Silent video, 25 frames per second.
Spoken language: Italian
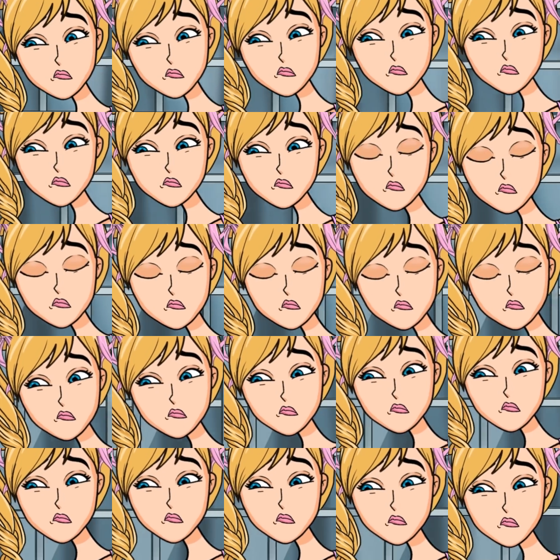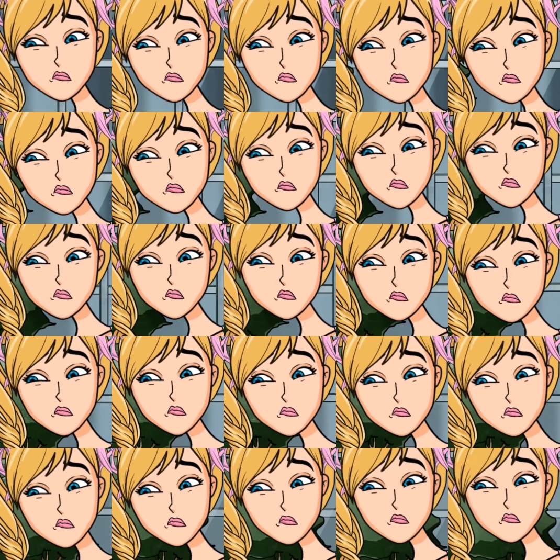Ero scioccata. Mia
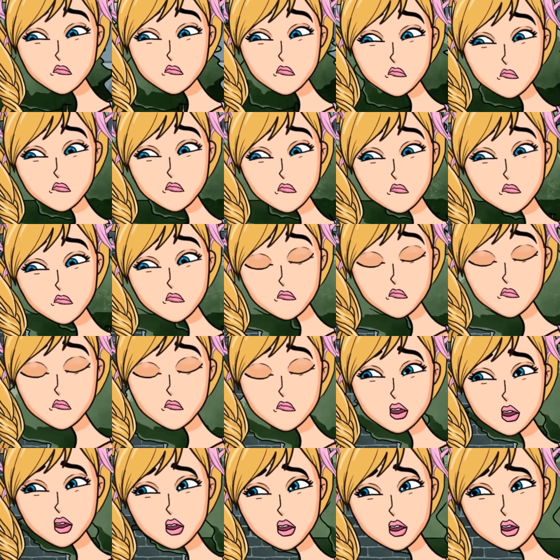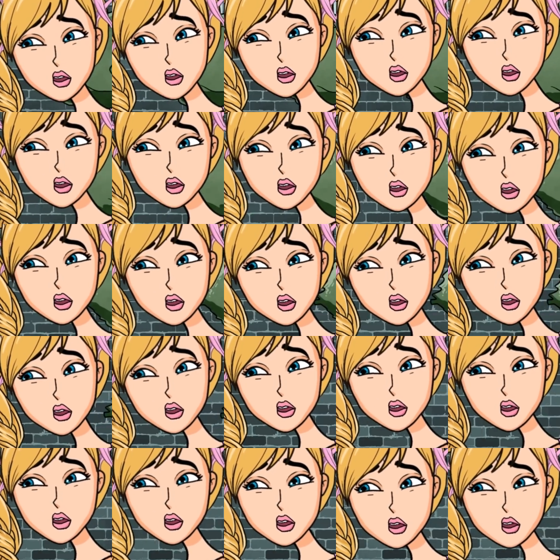mamma aveva delle spie a scuola
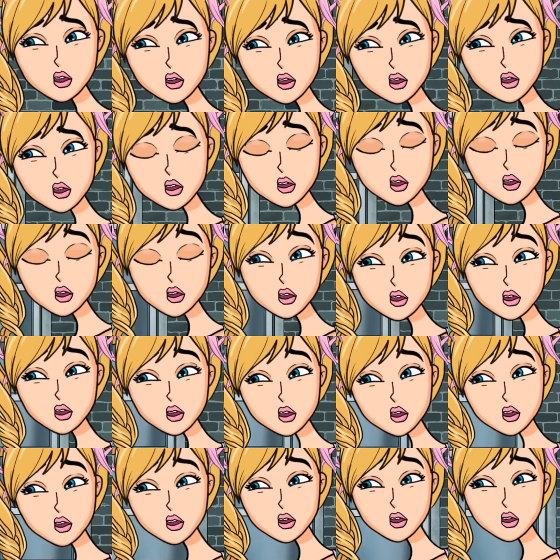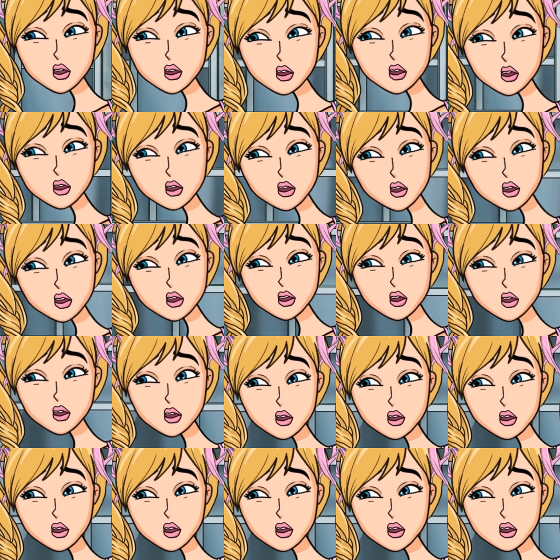Sapeva tutto quello che facevo.